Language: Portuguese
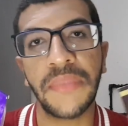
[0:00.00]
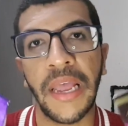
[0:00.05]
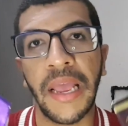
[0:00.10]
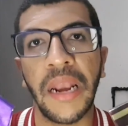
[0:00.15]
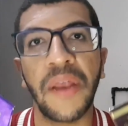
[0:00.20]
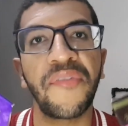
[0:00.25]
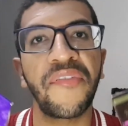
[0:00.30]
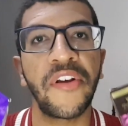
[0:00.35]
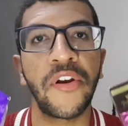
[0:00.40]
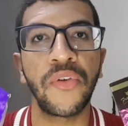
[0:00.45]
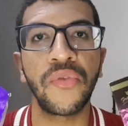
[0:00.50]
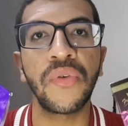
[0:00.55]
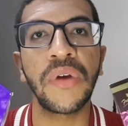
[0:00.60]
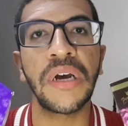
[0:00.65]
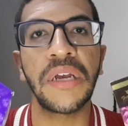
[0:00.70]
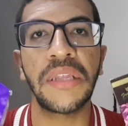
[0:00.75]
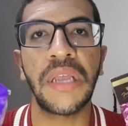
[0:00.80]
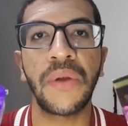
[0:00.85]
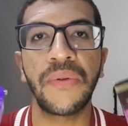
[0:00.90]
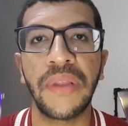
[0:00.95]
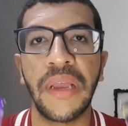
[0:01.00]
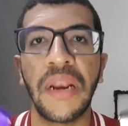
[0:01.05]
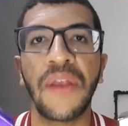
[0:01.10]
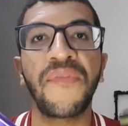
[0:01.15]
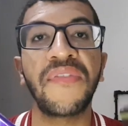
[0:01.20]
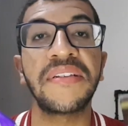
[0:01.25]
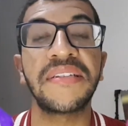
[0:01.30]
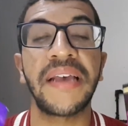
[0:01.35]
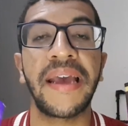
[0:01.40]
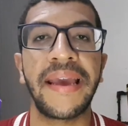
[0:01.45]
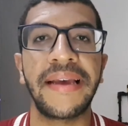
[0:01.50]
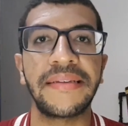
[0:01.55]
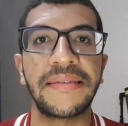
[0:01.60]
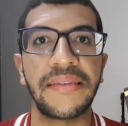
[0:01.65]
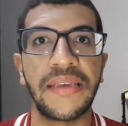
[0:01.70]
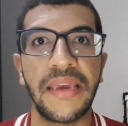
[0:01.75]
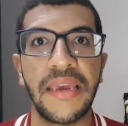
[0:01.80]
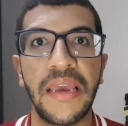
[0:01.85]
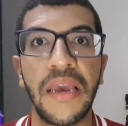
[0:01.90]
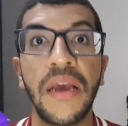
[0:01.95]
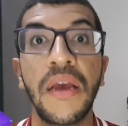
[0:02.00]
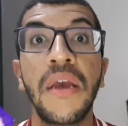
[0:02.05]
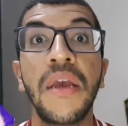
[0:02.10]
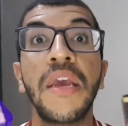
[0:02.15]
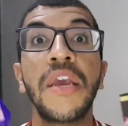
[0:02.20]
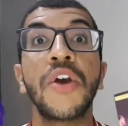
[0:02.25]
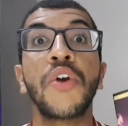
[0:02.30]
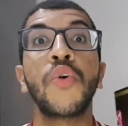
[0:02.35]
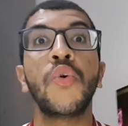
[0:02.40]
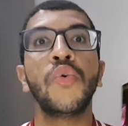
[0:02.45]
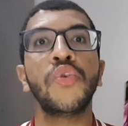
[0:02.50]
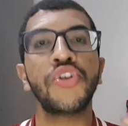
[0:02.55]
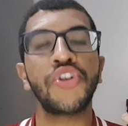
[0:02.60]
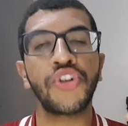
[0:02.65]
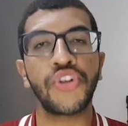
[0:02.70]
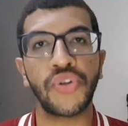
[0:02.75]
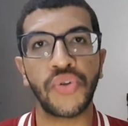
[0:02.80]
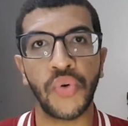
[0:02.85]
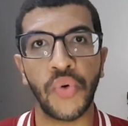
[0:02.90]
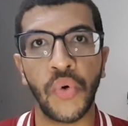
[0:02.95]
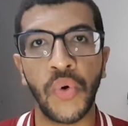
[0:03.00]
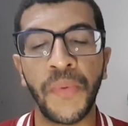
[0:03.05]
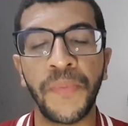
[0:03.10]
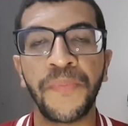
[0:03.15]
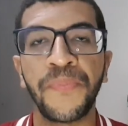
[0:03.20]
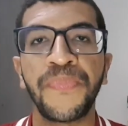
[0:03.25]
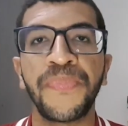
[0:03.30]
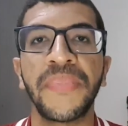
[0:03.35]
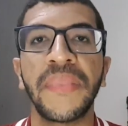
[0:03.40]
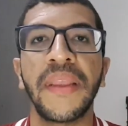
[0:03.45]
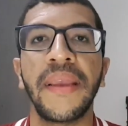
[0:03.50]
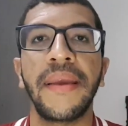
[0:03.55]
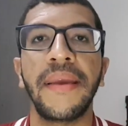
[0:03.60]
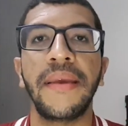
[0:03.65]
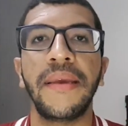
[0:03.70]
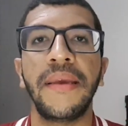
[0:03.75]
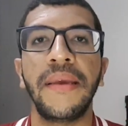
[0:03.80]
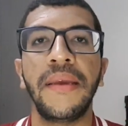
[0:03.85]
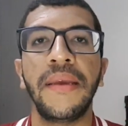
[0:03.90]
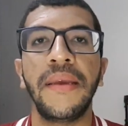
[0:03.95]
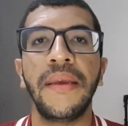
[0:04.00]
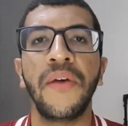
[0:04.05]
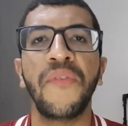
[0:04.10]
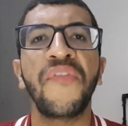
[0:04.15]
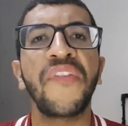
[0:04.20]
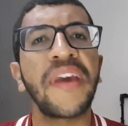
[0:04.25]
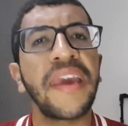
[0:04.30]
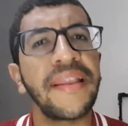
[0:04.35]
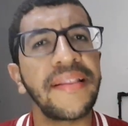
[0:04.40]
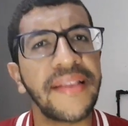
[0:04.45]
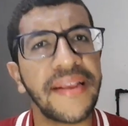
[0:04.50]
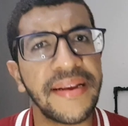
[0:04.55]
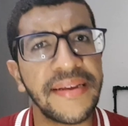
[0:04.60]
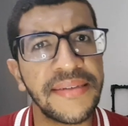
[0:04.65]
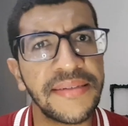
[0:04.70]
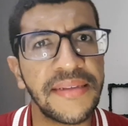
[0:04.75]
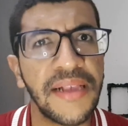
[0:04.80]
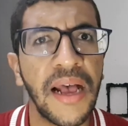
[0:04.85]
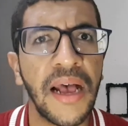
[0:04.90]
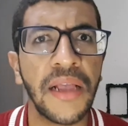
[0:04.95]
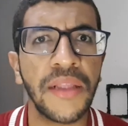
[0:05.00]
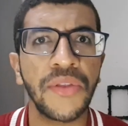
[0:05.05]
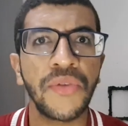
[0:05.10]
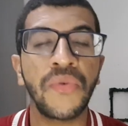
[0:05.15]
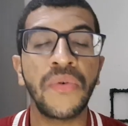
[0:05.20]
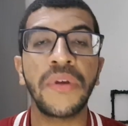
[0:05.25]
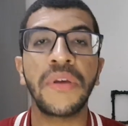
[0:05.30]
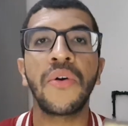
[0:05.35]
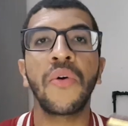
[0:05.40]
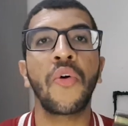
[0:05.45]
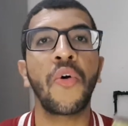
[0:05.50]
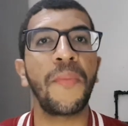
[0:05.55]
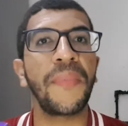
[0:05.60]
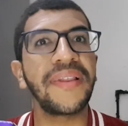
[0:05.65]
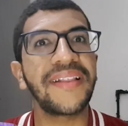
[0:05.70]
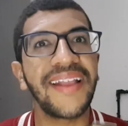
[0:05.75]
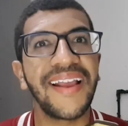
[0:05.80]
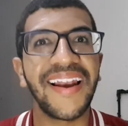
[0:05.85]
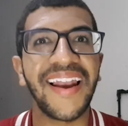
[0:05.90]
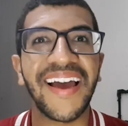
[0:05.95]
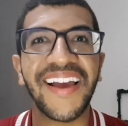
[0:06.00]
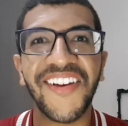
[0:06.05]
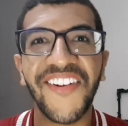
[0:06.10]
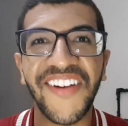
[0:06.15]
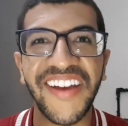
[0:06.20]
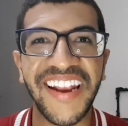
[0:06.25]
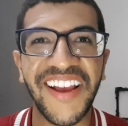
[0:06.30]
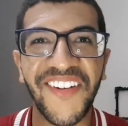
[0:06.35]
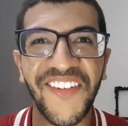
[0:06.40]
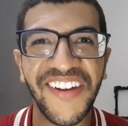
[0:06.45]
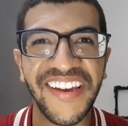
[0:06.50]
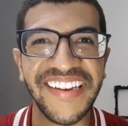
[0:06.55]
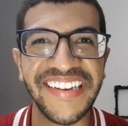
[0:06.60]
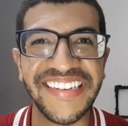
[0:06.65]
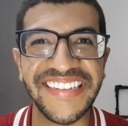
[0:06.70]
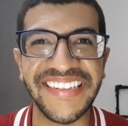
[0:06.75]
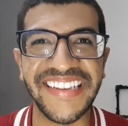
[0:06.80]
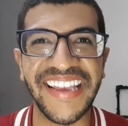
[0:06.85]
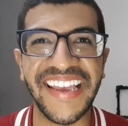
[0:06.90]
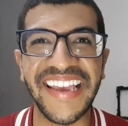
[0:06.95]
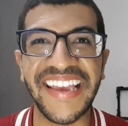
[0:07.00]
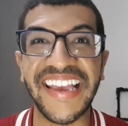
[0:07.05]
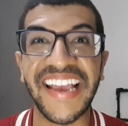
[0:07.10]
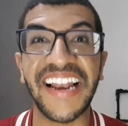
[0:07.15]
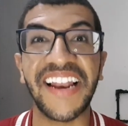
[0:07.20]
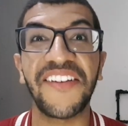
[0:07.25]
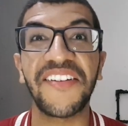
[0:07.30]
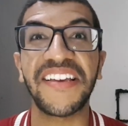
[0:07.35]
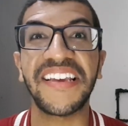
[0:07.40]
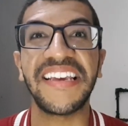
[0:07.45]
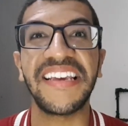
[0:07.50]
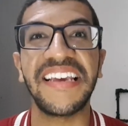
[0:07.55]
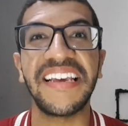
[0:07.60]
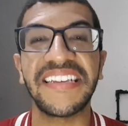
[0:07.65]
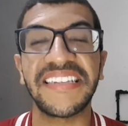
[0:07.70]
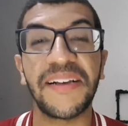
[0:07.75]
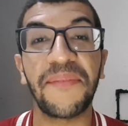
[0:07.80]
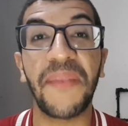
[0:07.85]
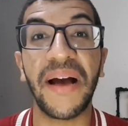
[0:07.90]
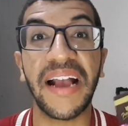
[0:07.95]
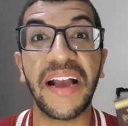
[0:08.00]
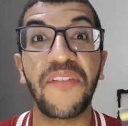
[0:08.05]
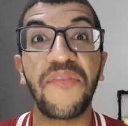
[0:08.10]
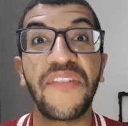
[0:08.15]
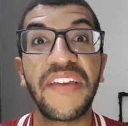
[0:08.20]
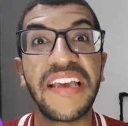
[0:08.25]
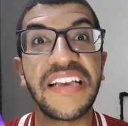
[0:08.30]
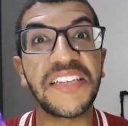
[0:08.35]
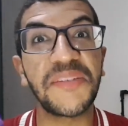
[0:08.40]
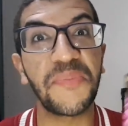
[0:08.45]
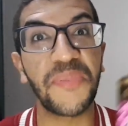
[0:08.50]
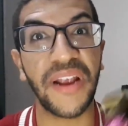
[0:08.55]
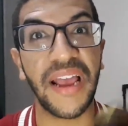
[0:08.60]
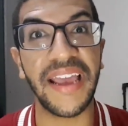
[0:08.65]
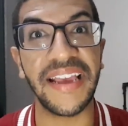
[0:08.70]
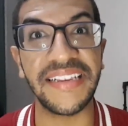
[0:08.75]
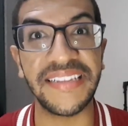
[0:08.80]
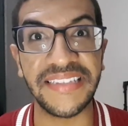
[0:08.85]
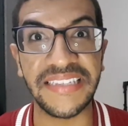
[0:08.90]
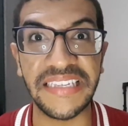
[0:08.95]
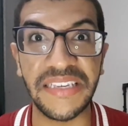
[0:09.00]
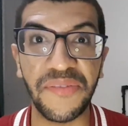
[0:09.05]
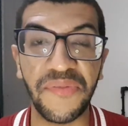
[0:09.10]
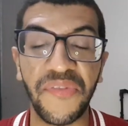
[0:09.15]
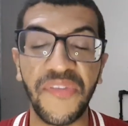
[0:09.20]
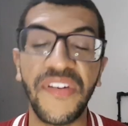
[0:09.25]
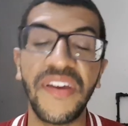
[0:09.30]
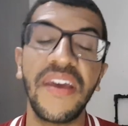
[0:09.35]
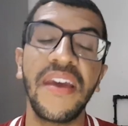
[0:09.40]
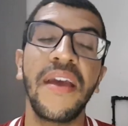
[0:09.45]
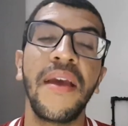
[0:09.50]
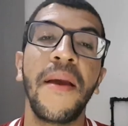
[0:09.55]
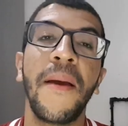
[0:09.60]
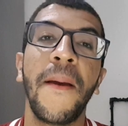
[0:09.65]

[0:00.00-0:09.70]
tá? Ela falou no canal dela, fez a resenha, gostou. E eu fiquei interessado e eu comentei lá que eu queria conhecer que ela que essa marca viesse para Recife,